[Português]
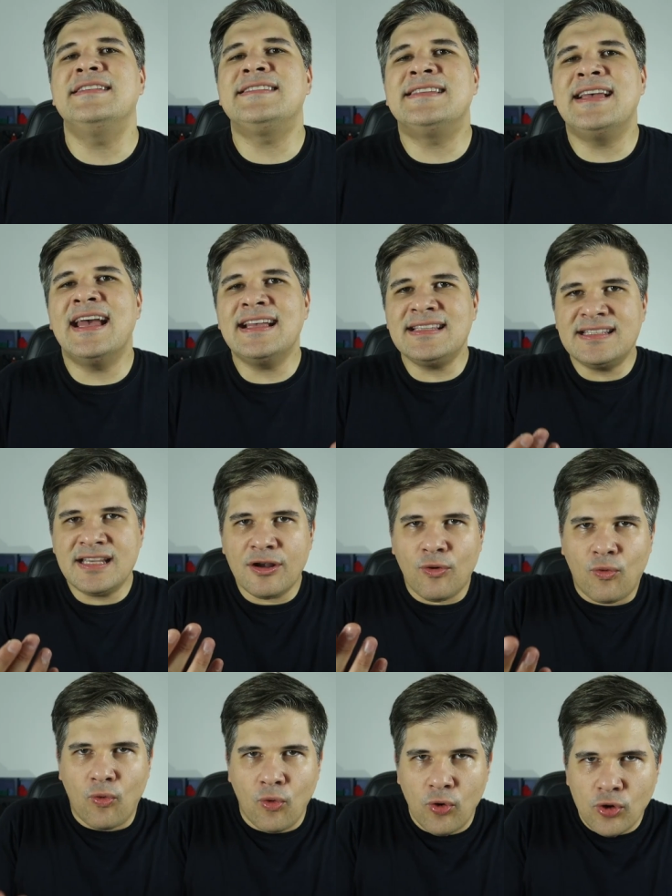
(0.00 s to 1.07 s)
E se esse
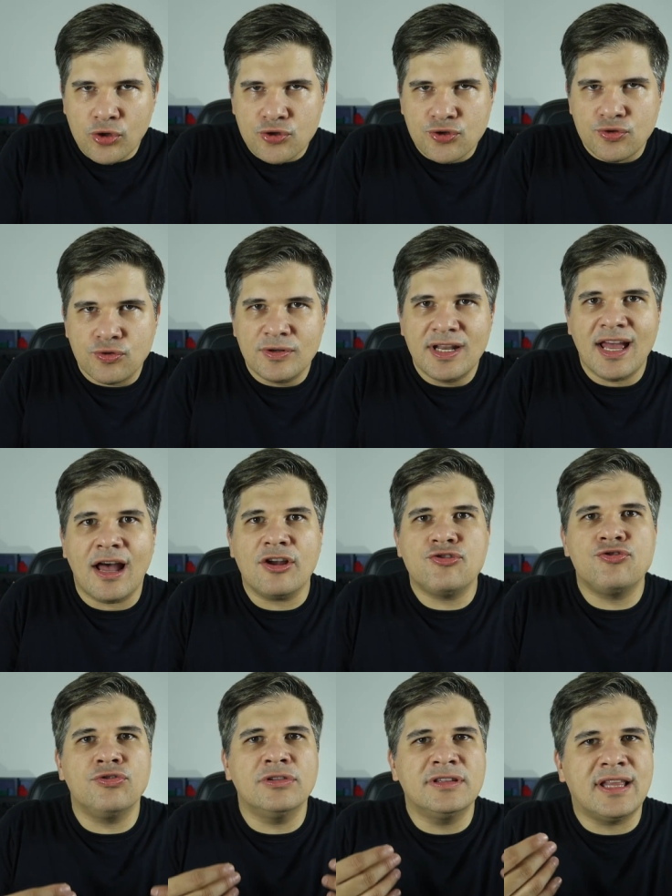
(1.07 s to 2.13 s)
curso lhe
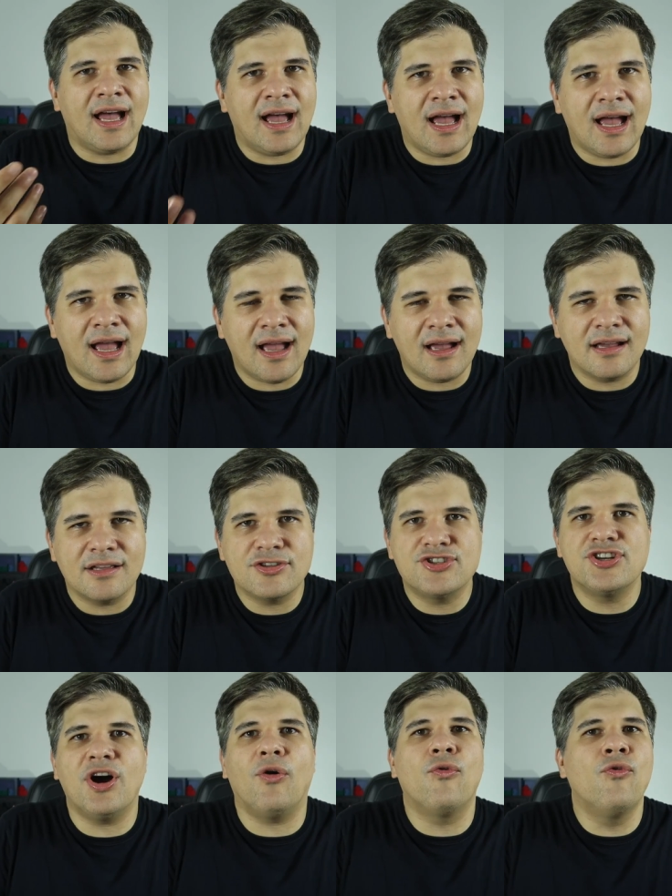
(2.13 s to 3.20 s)
ajudar
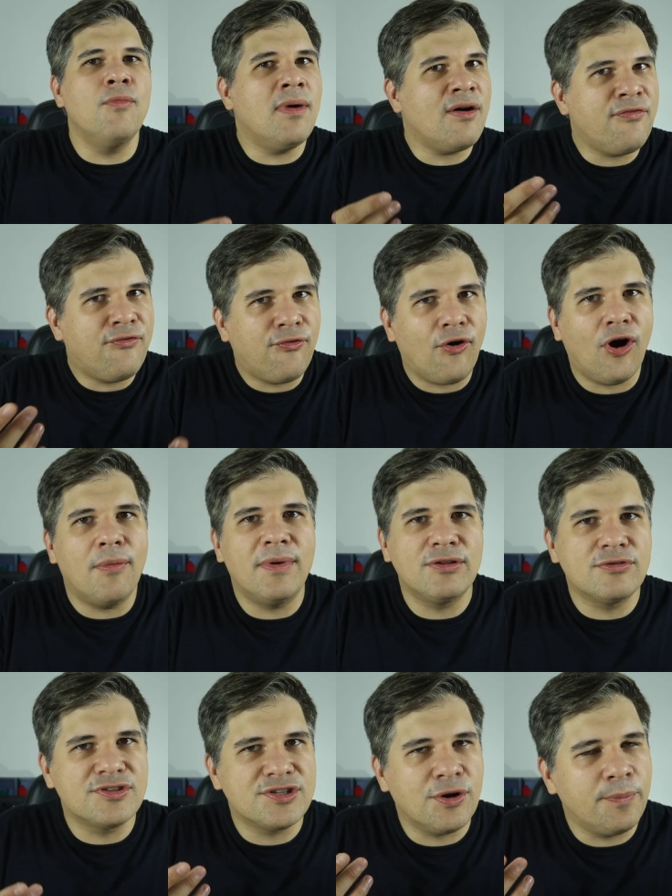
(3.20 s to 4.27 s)
de alguma forma
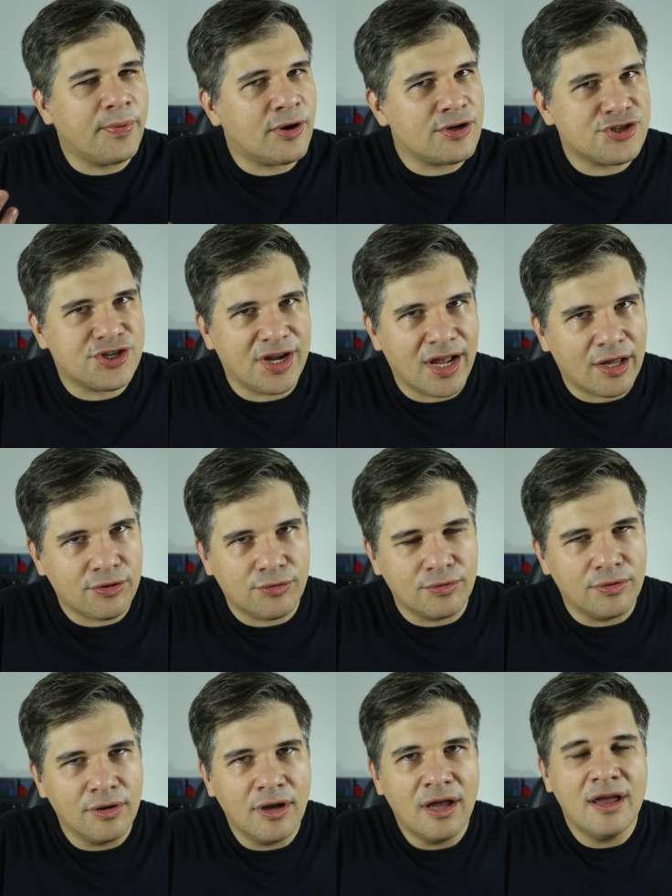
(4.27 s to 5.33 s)
no seu
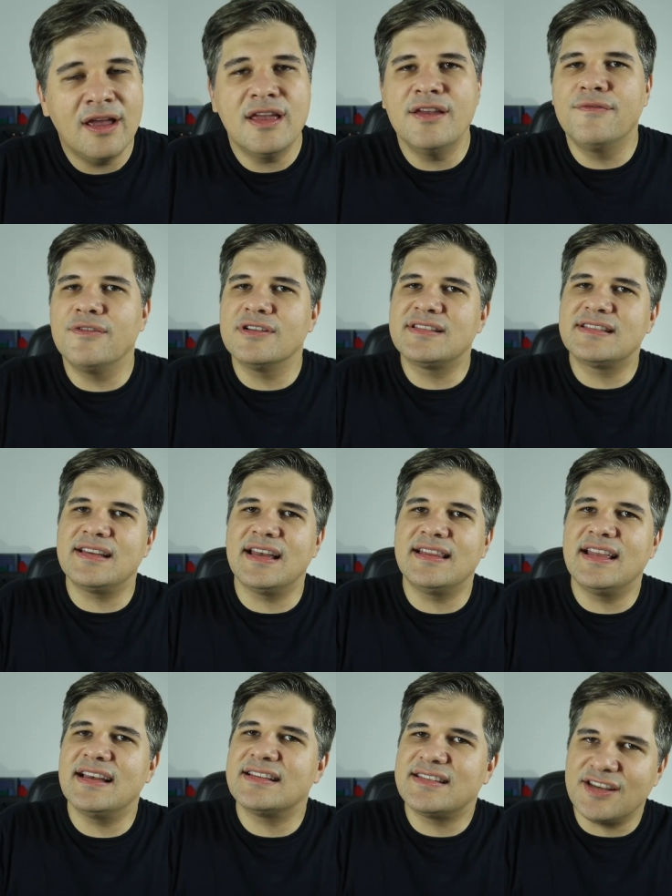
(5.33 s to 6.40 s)
projeto e você
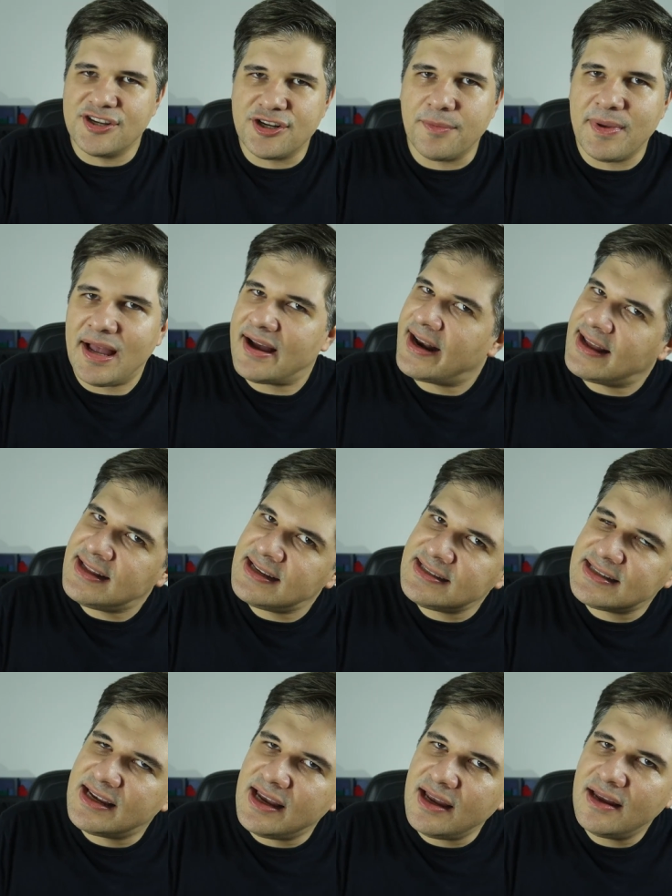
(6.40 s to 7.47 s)
deseja me
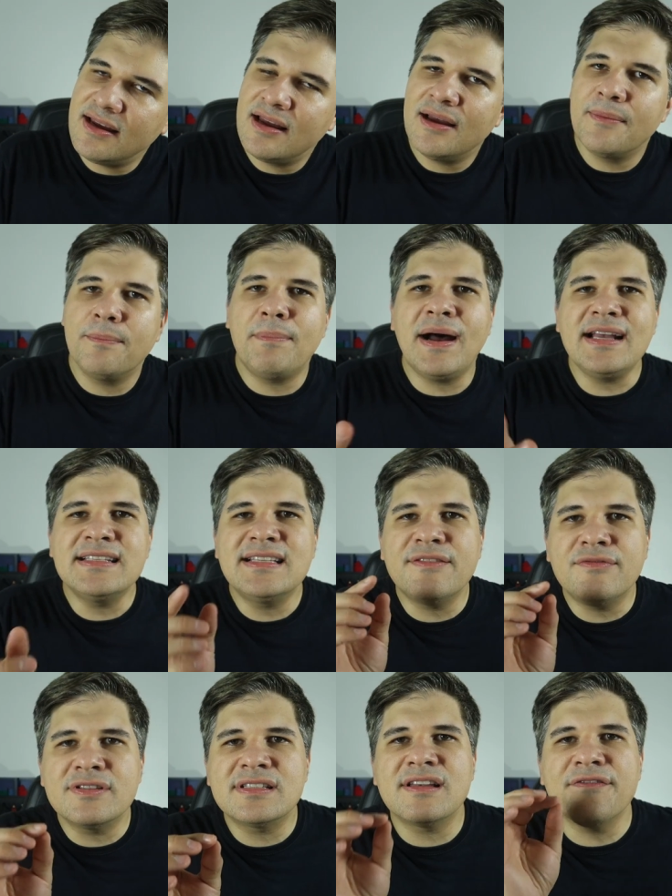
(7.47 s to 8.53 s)
agradecer, basta
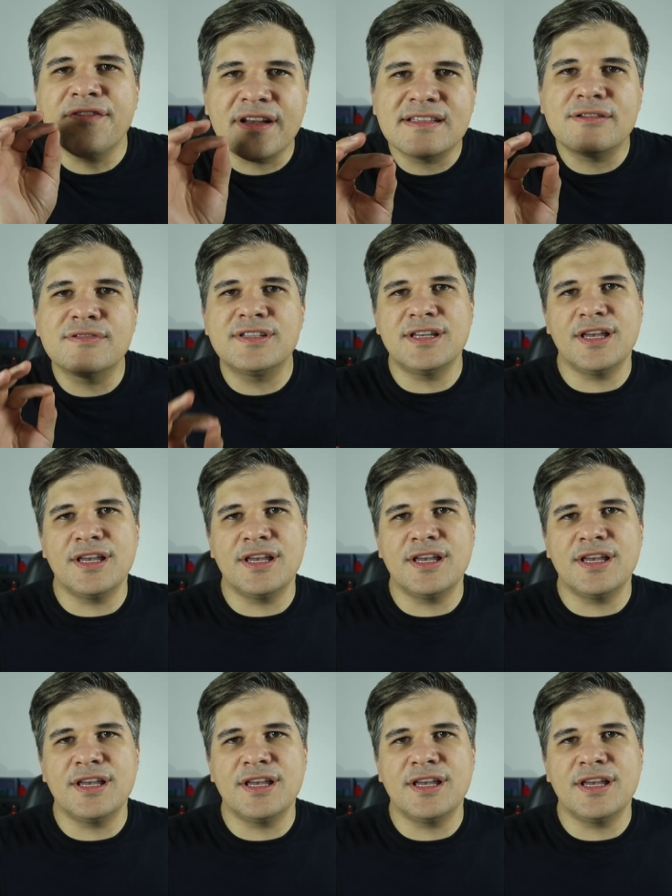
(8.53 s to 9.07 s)
você fazer o